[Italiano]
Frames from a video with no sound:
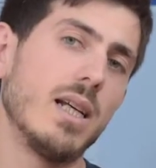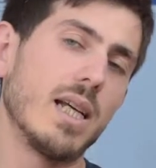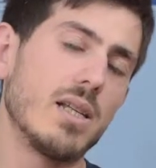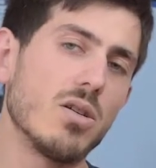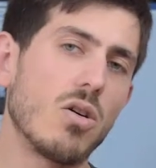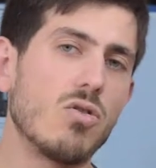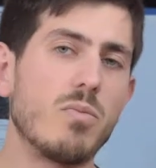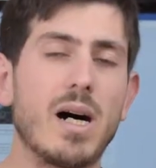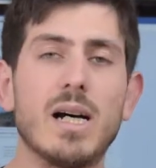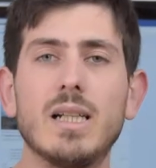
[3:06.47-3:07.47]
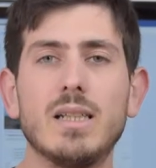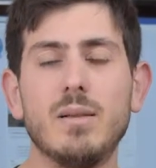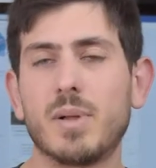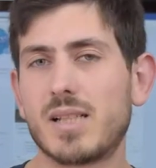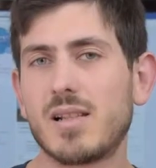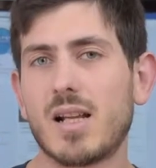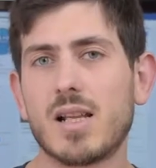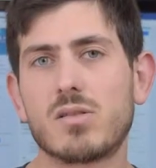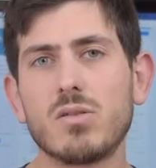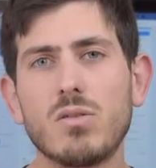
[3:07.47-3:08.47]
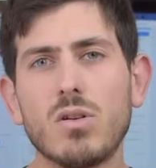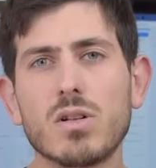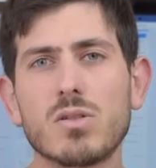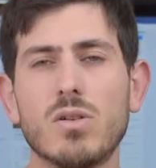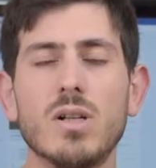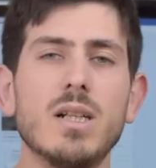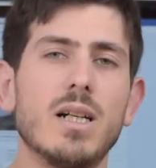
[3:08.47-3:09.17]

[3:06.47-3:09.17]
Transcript: che si occupa di prestare soccorso